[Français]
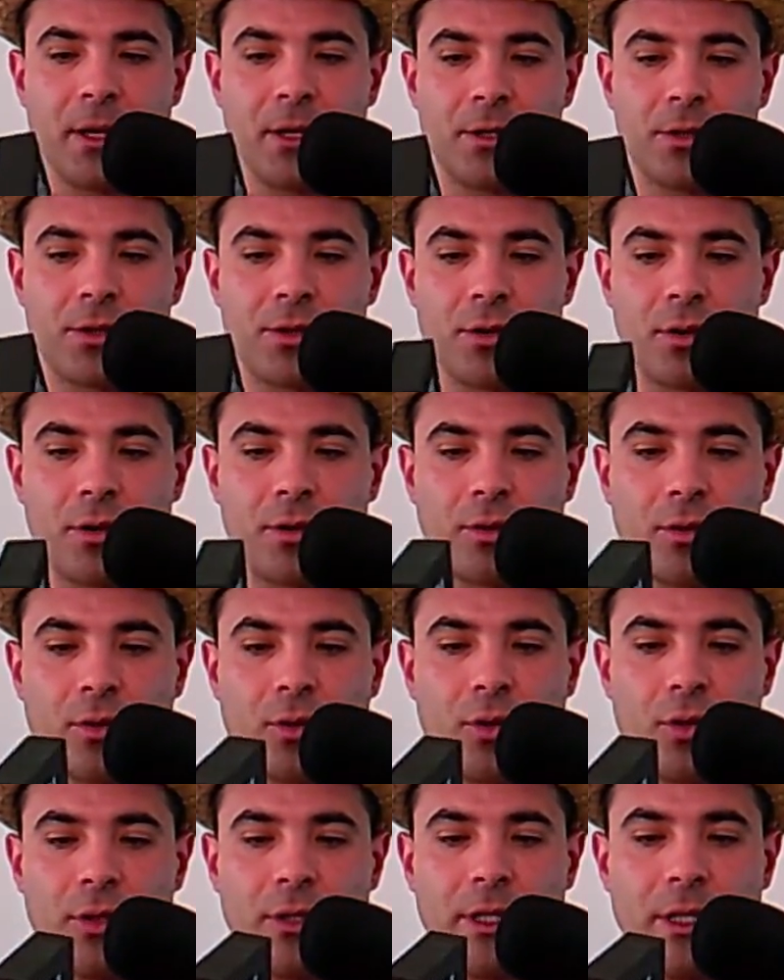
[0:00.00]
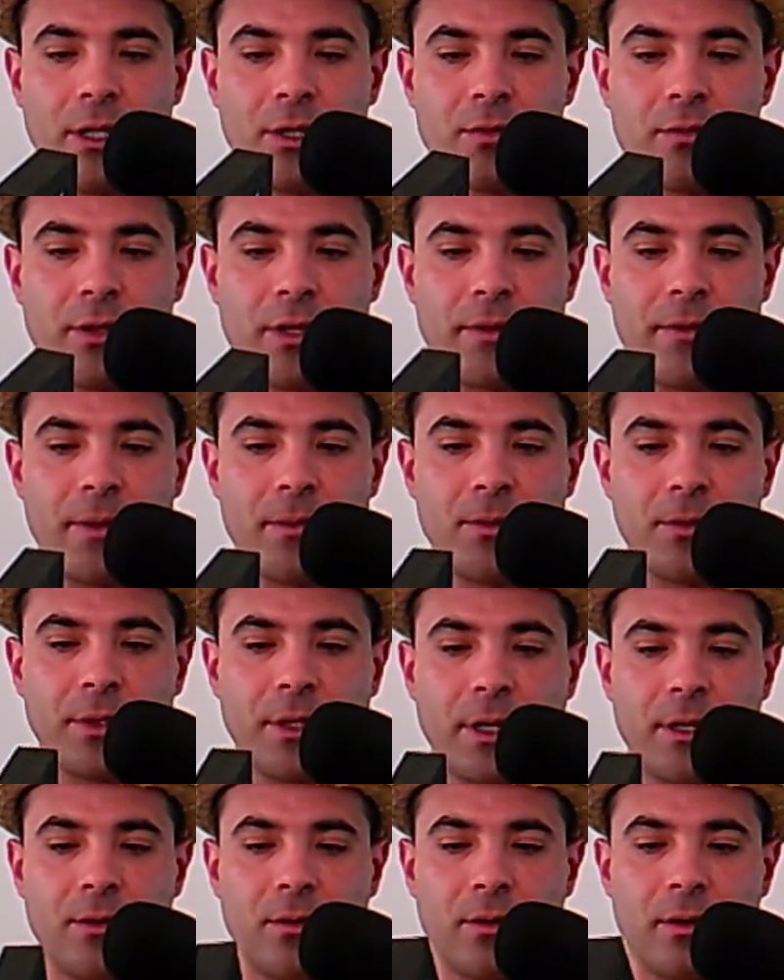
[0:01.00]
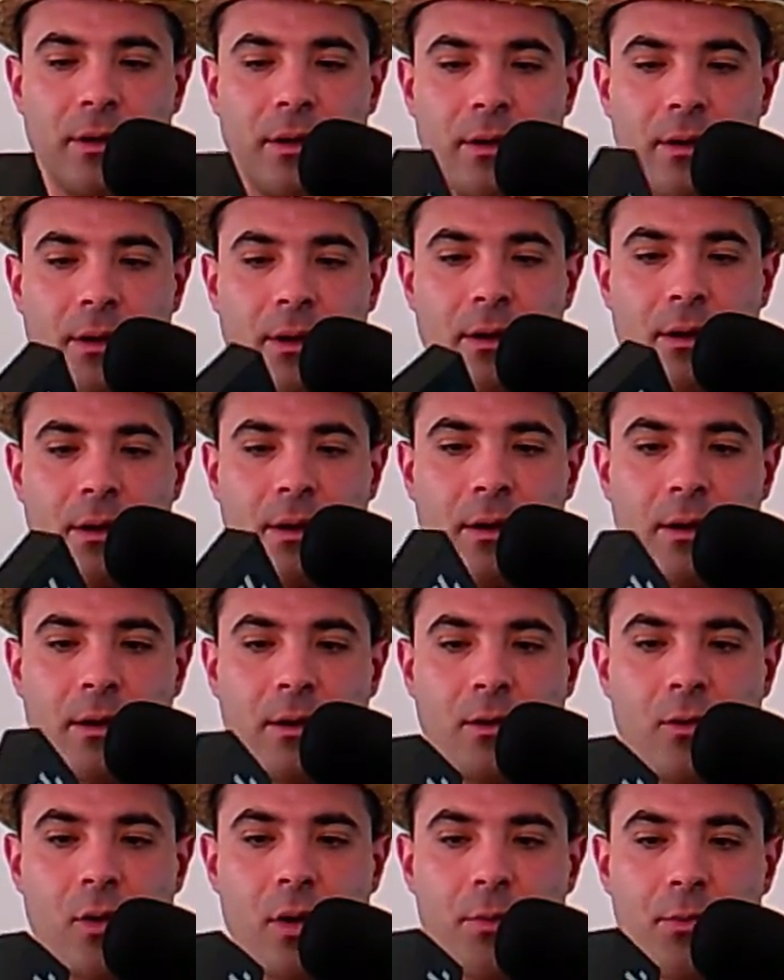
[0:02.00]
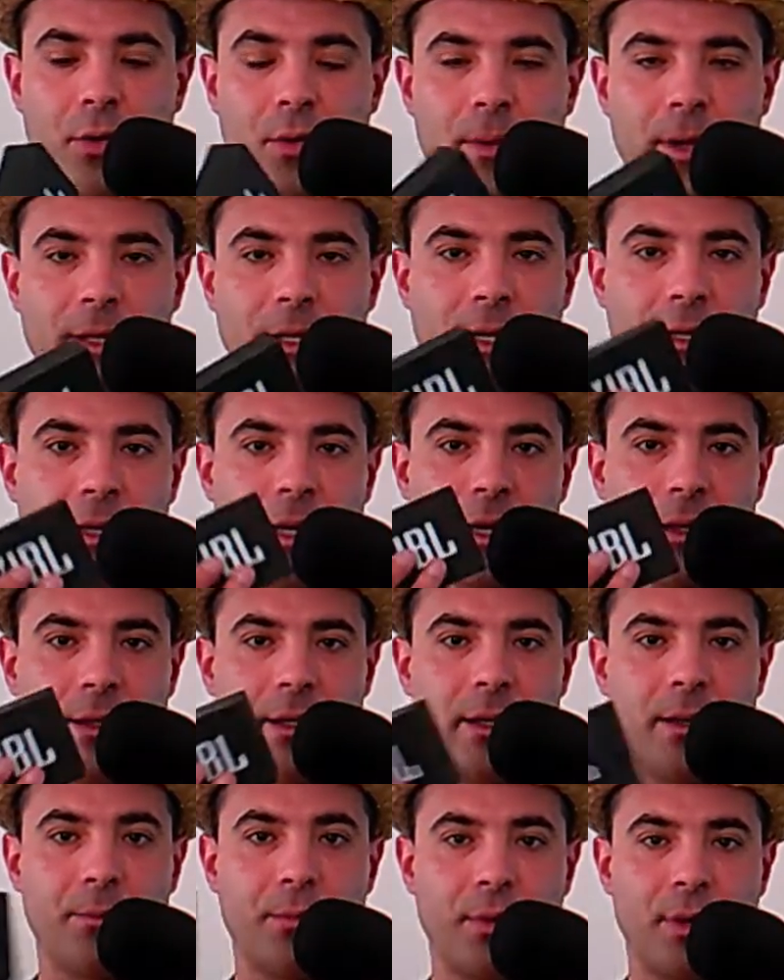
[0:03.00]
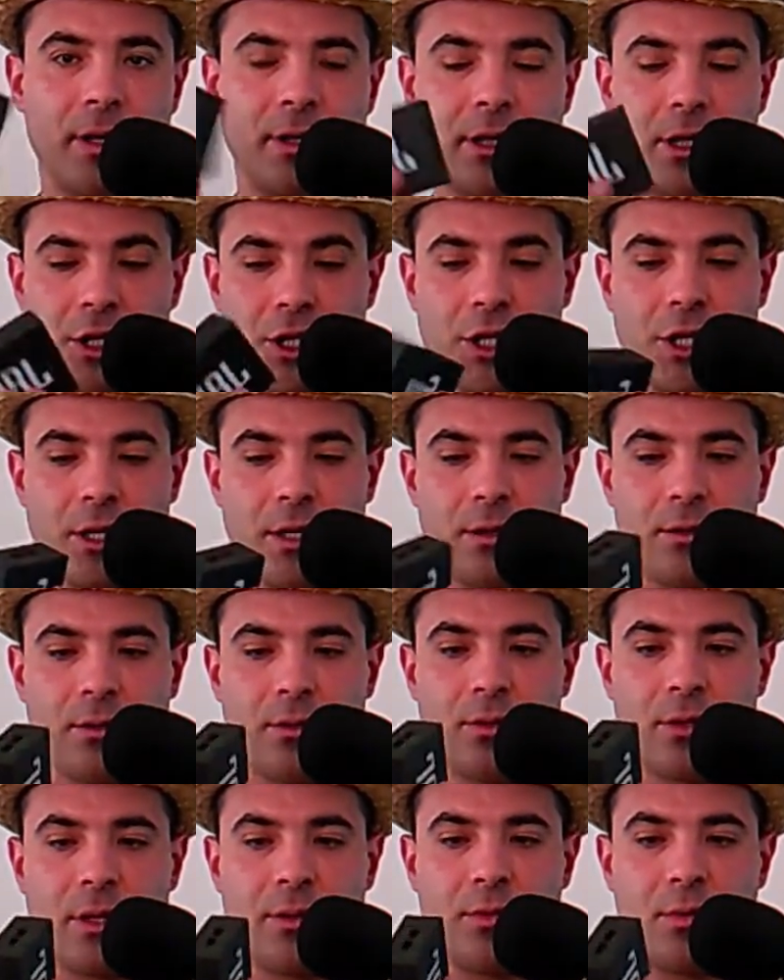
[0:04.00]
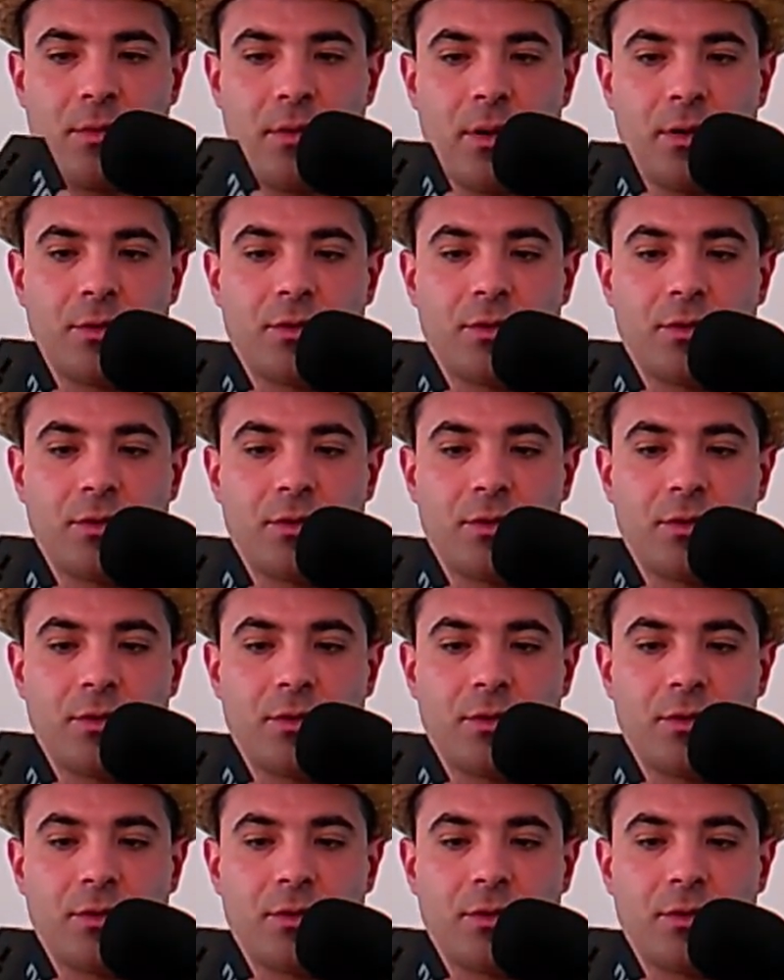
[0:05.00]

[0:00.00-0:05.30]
Sur l'autre côté, je vous ai fait montrer donc un coin pour mettre un harnais, pour l'attacher, tout simplement.